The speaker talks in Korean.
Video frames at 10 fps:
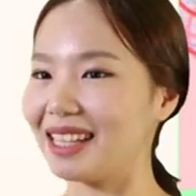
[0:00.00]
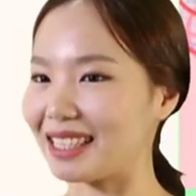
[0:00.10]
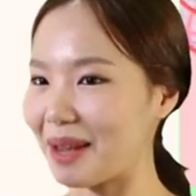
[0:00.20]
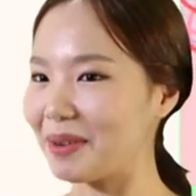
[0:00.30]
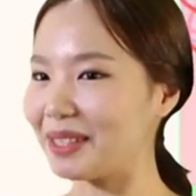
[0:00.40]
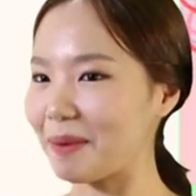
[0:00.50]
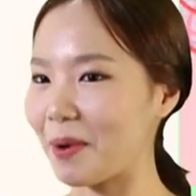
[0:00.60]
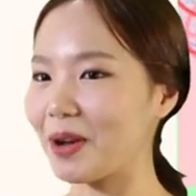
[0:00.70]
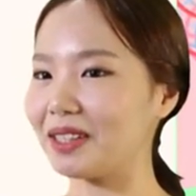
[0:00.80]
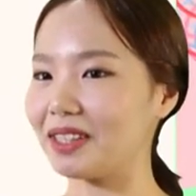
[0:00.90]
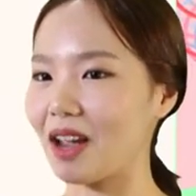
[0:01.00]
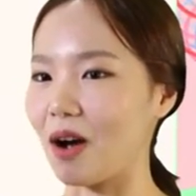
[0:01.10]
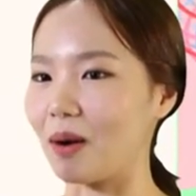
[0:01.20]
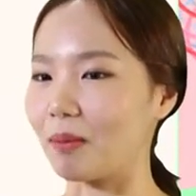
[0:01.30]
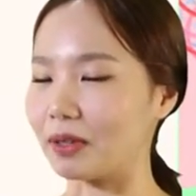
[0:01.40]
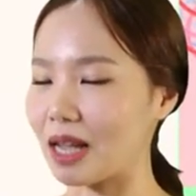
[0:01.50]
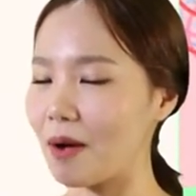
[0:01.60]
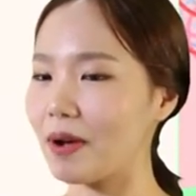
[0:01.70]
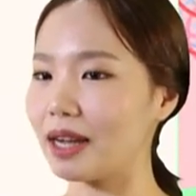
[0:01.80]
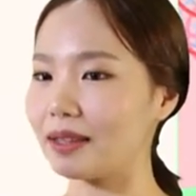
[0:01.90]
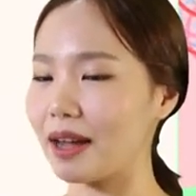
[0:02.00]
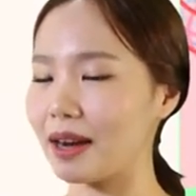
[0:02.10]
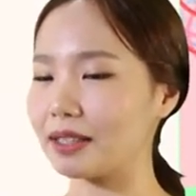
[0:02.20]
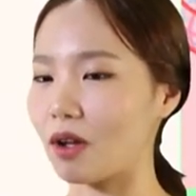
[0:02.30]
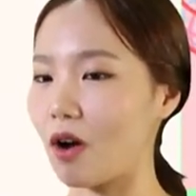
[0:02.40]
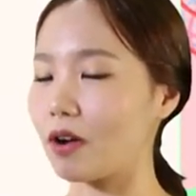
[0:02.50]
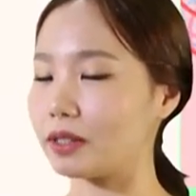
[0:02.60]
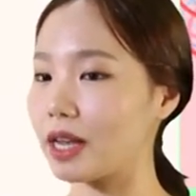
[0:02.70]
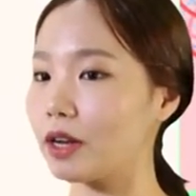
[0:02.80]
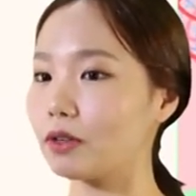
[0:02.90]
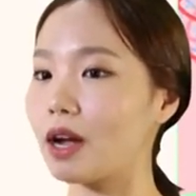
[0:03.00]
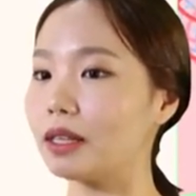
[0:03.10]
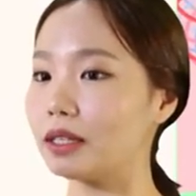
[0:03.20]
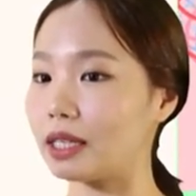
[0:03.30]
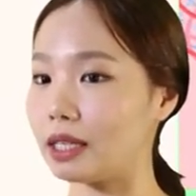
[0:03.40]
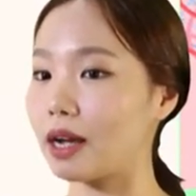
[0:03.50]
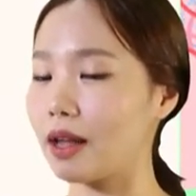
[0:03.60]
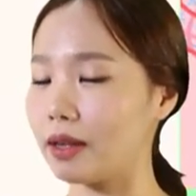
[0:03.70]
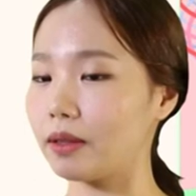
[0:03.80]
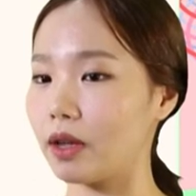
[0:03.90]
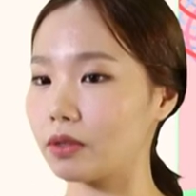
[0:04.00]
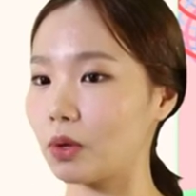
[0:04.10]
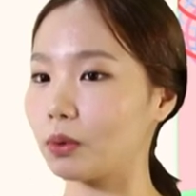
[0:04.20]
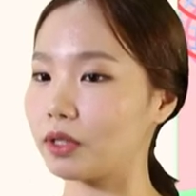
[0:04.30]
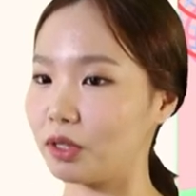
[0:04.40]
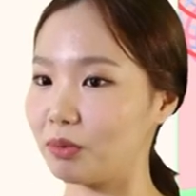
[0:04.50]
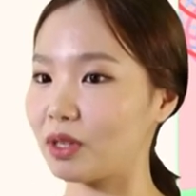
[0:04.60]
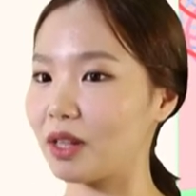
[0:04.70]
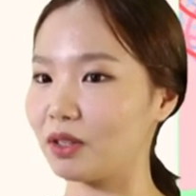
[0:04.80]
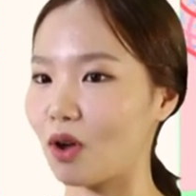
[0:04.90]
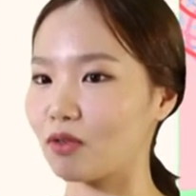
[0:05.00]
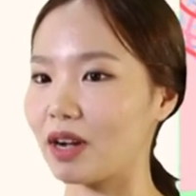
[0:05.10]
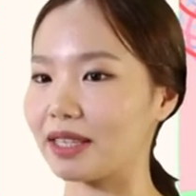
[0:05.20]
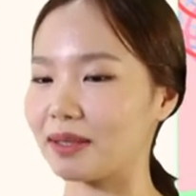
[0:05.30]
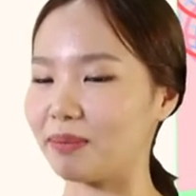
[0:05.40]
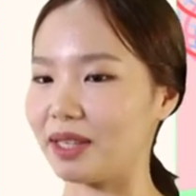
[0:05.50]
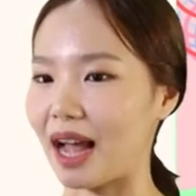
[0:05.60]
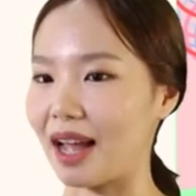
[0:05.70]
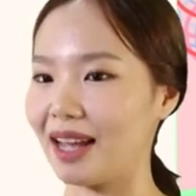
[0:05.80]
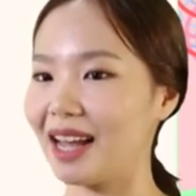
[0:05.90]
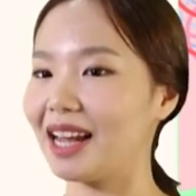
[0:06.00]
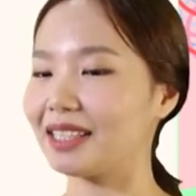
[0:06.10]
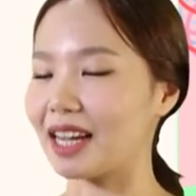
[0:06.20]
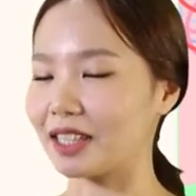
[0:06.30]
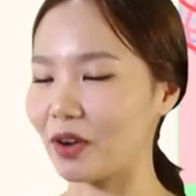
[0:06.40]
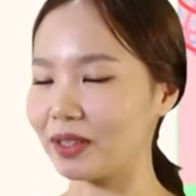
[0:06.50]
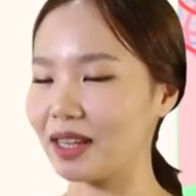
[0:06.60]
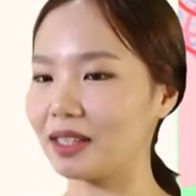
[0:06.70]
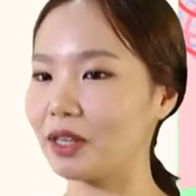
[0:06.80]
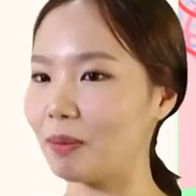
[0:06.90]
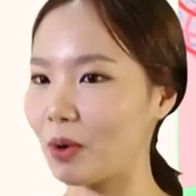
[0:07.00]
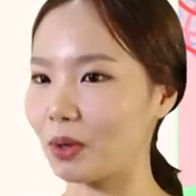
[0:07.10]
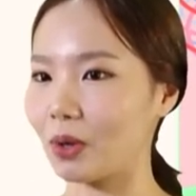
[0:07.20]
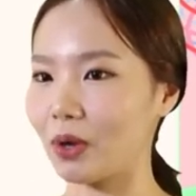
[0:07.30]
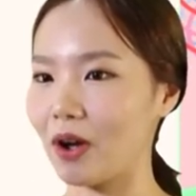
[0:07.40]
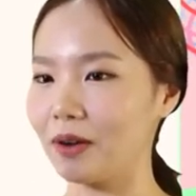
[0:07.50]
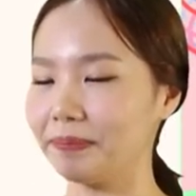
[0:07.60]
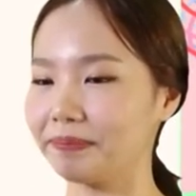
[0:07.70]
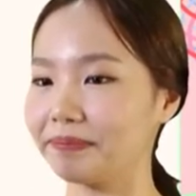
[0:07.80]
자, 세 번째 표현은요. 뭐 상황에 따라서 체류하는 기간에 대해서도 질문하는 경우가 있습니다. 자, 그럴 때는 일본어로요.